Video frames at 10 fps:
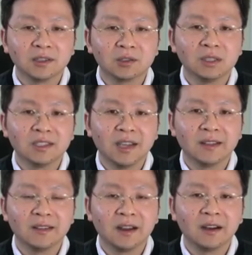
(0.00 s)
再说的
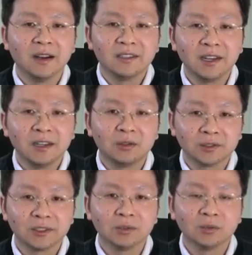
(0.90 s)
简单点儿，这
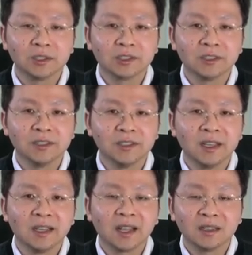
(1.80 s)
种制度的设
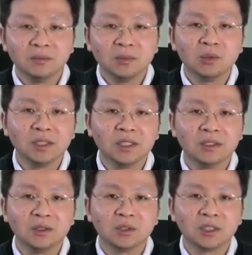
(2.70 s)
计，它的目的
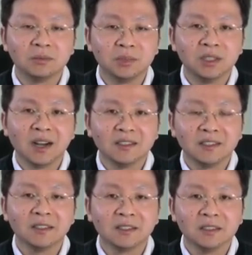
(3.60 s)
就是不让
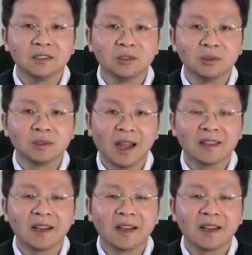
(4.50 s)
任何重